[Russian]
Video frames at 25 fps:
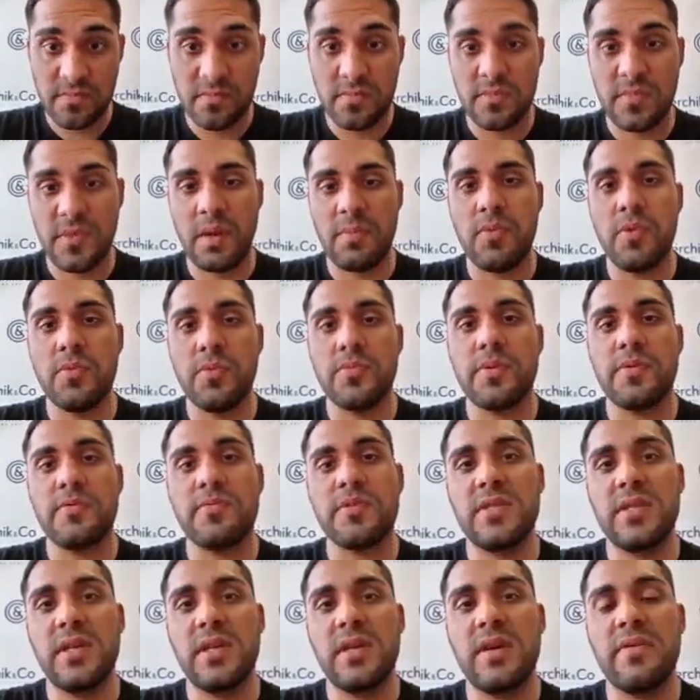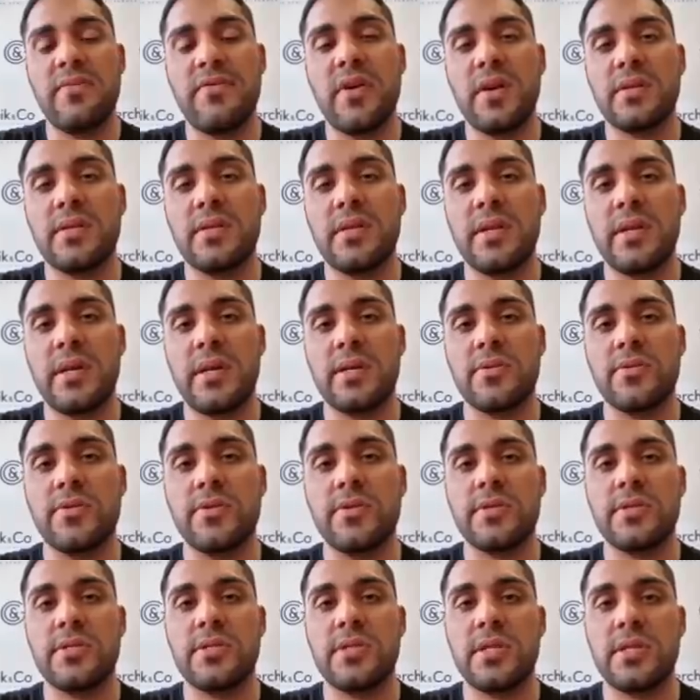напомним все факторы,
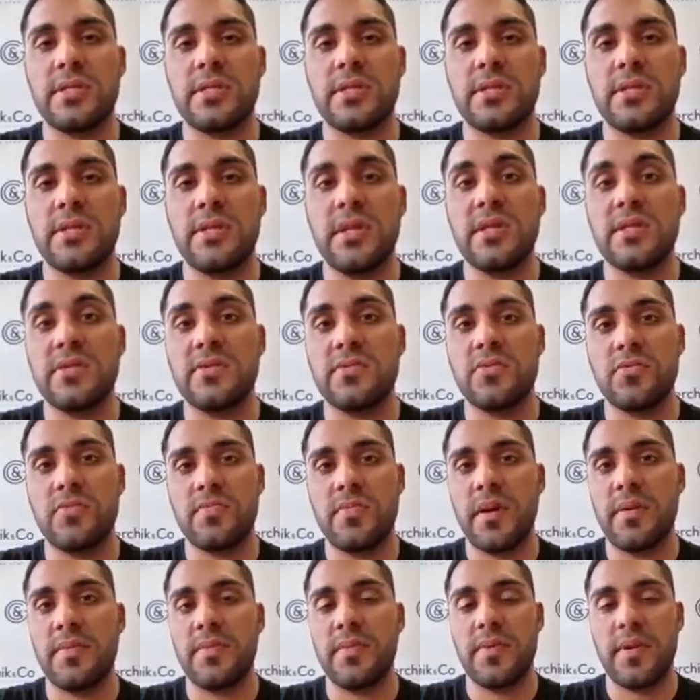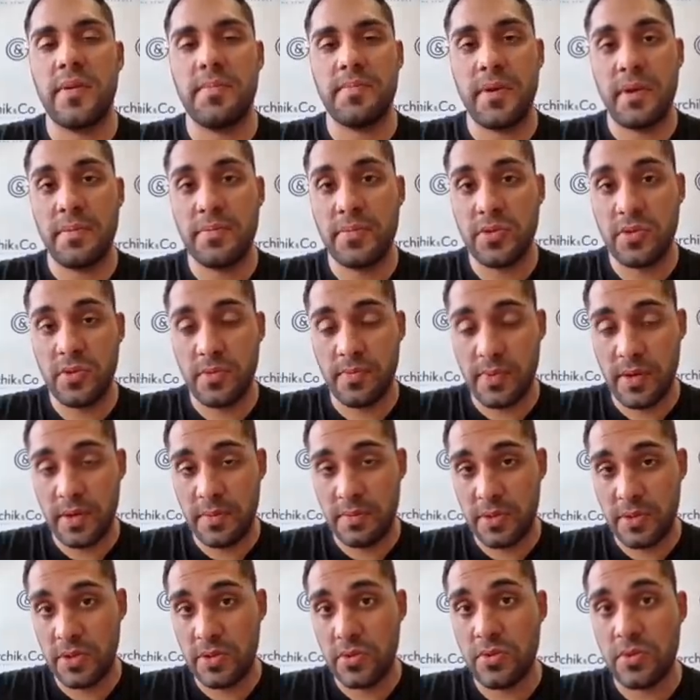которые сейчас действуют по, по, по
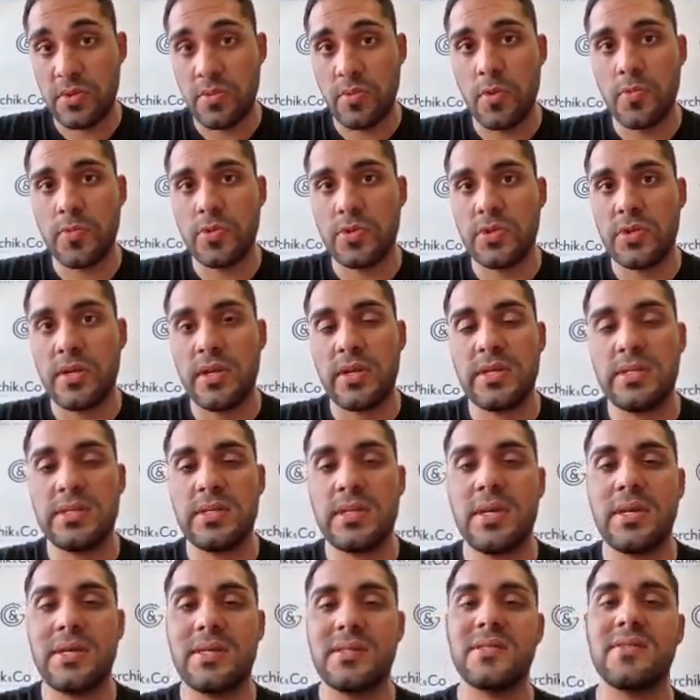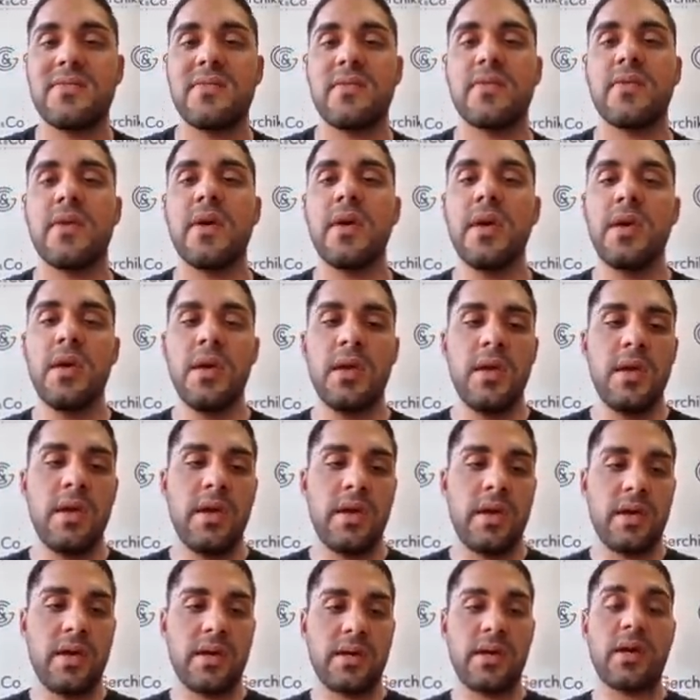определенному образу на разных активах.
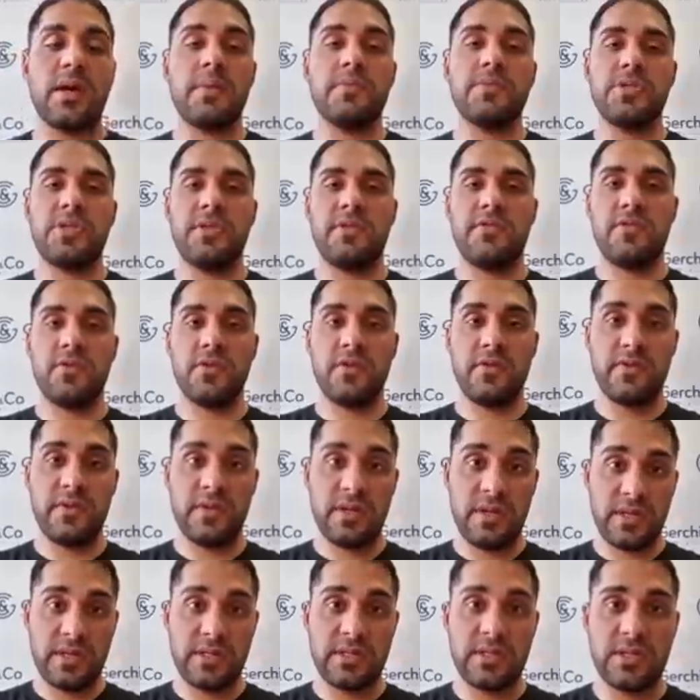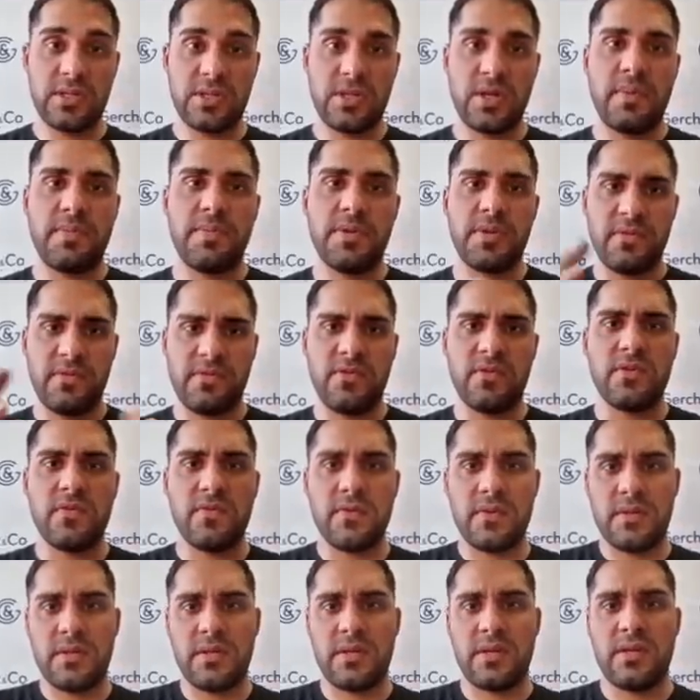Как обычно, фондовый рынок США, потом
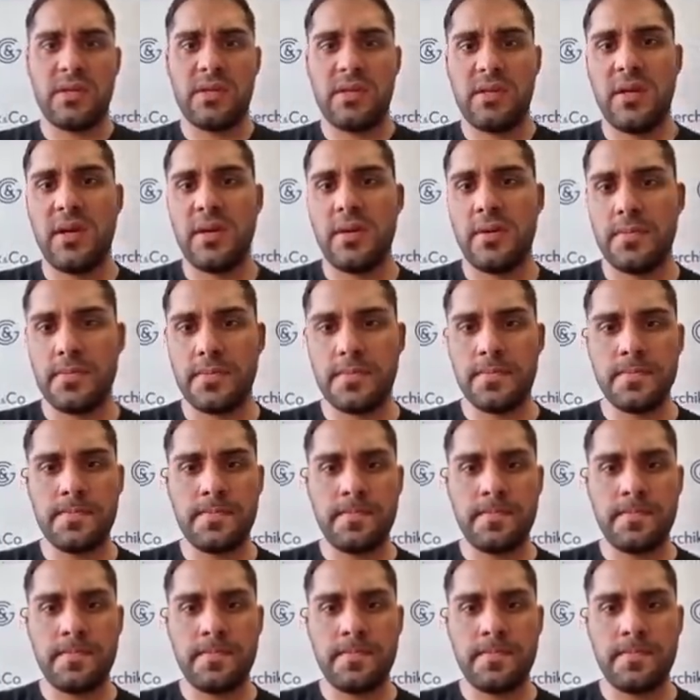фондовый рынок Китая.